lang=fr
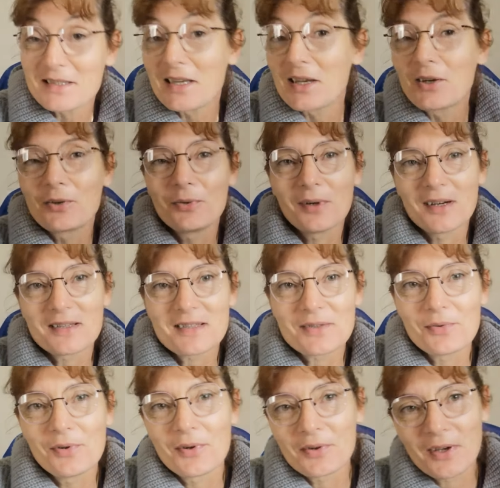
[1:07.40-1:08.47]
c'est quoi
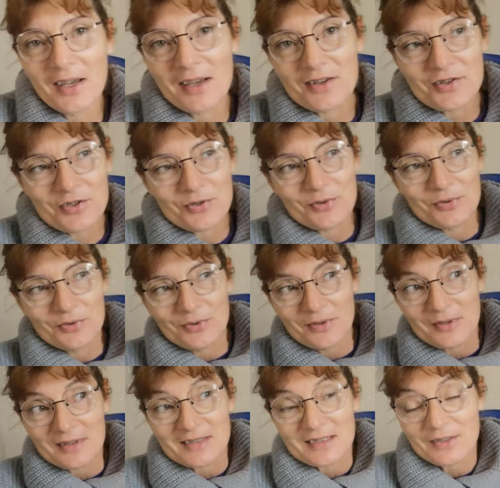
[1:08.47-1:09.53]
ce langage
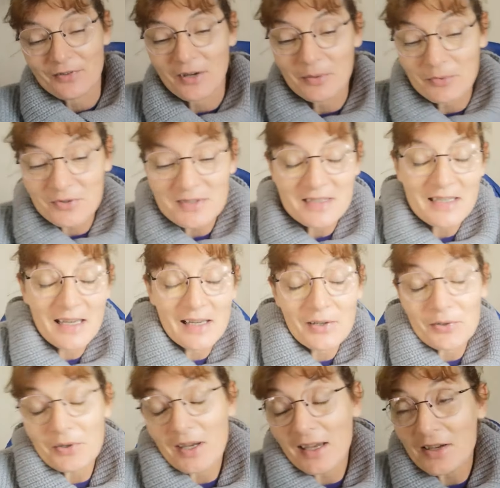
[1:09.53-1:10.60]
euh, C'est vraiment, c'est un
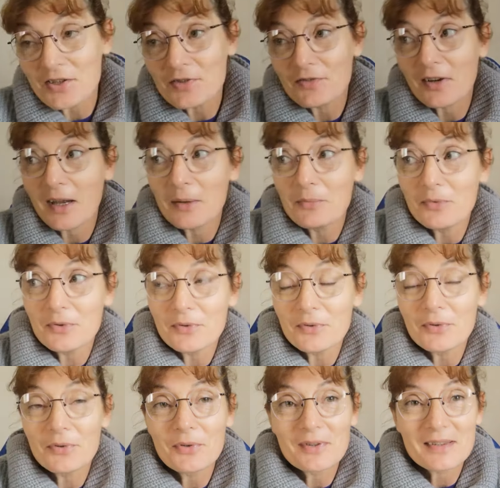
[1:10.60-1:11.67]
langage
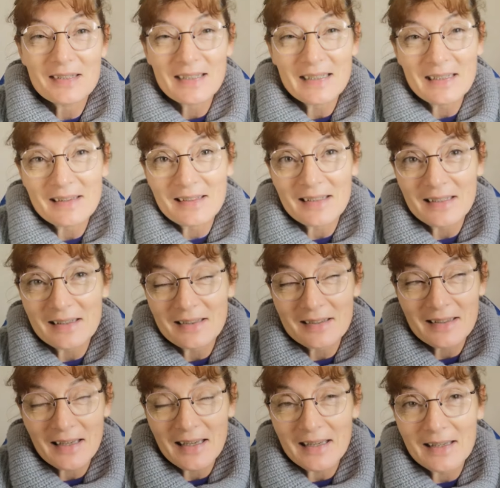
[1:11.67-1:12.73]
vraiment très très
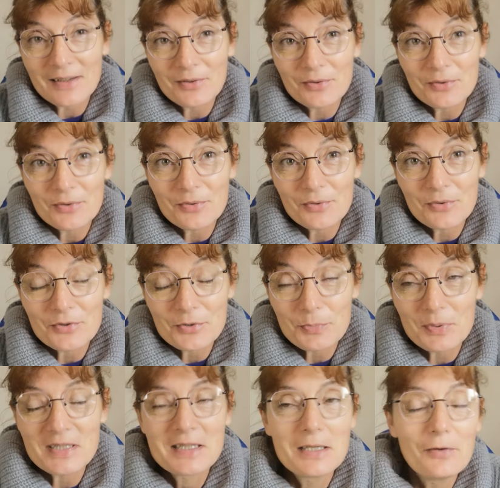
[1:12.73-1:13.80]
très
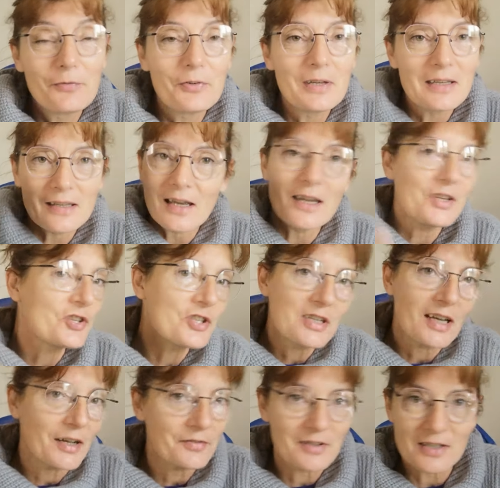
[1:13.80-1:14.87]
spécifique à
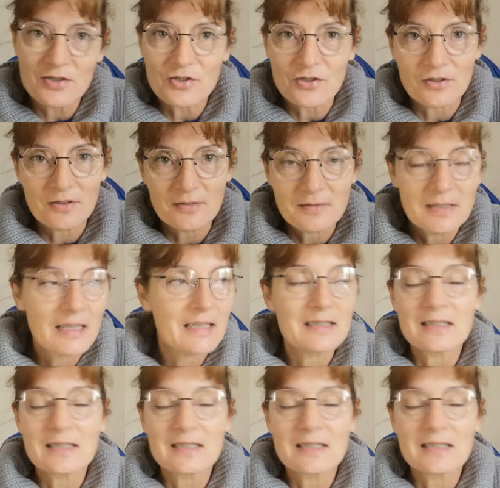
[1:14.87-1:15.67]
NG Craft Joy.